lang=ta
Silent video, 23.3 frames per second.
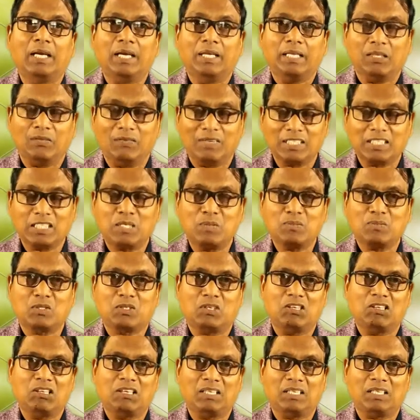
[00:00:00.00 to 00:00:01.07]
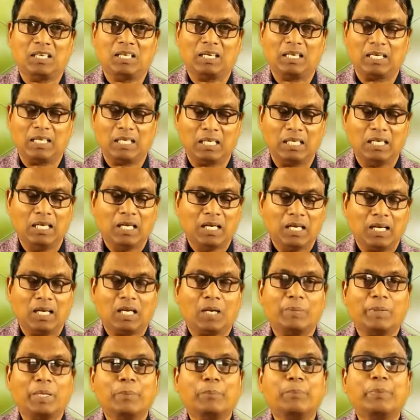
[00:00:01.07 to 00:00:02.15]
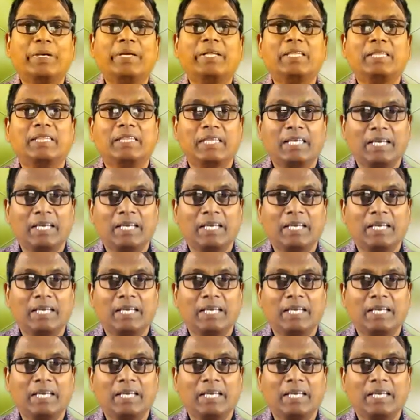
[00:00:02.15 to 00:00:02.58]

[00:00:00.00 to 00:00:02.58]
இந்த வசனம் சொல்லுறதுனால நாம் எப்படி